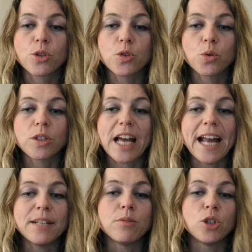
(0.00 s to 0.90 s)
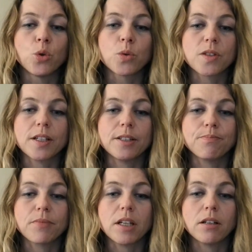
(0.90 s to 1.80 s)
sollen es rund eine Million
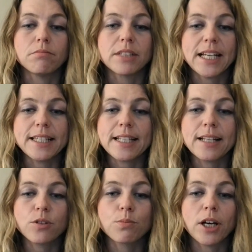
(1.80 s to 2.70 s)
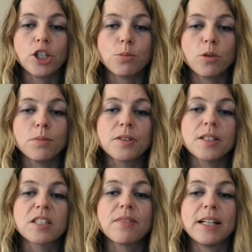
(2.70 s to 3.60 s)
sein. Ähm, Tesla zum Beispiel
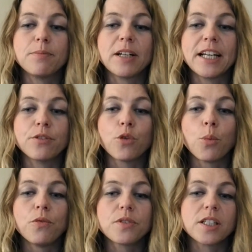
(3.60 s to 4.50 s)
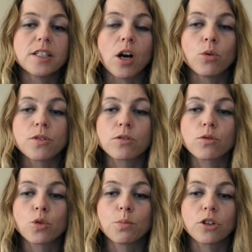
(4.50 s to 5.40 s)
besitzt weltweit
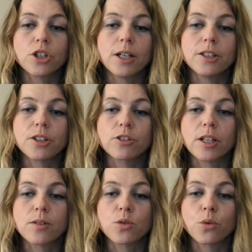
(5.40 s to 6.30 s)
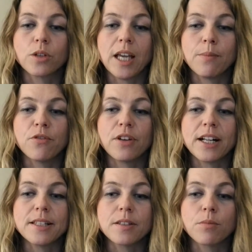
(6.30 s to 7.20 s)
50.000 Supercharger-Stationen,
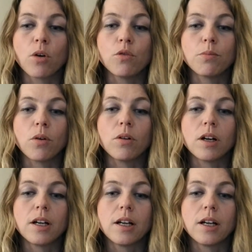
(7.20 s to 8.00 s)
ebenfalls im Aufbau.